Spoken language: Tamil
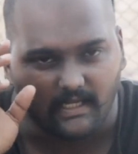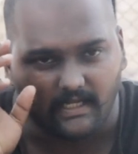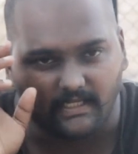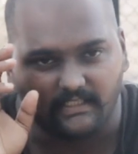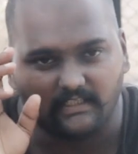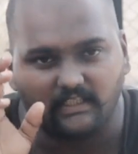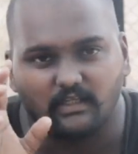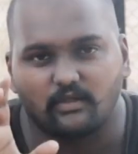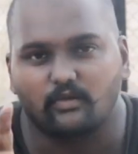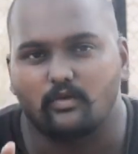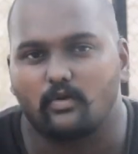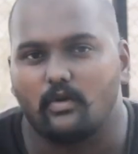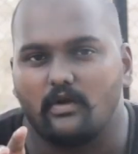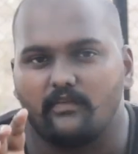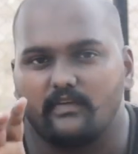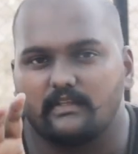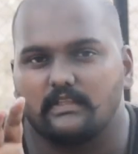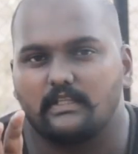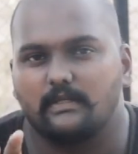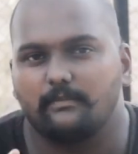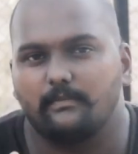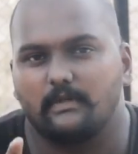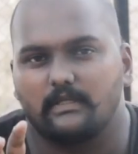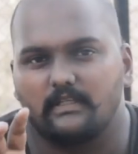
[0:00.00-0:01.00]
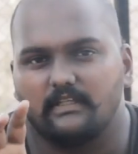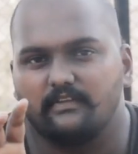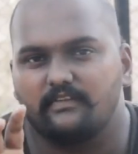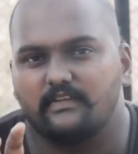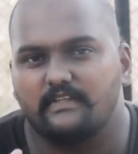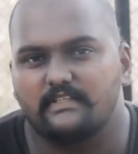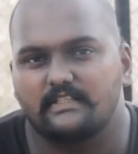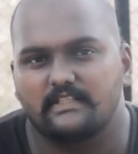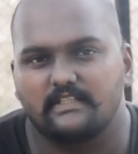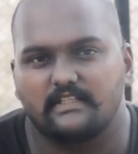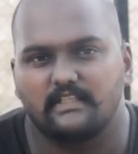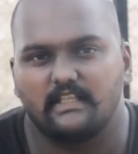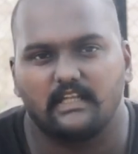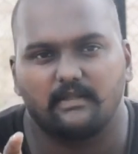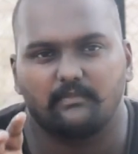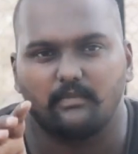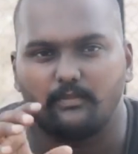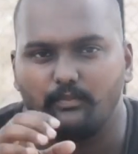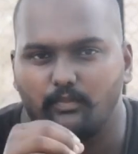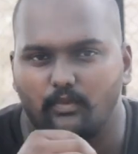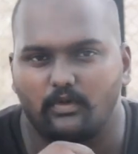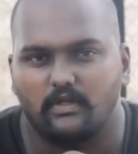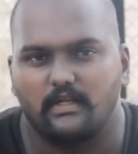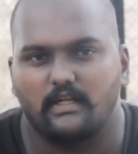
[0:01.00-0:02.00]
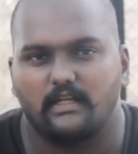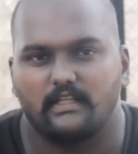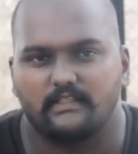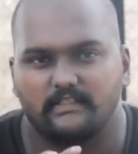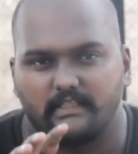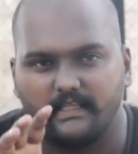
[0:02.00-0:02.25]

அந்த கோபத்தை மட்டும் வச்சுக்கிட்டு தான் நம்ம போராட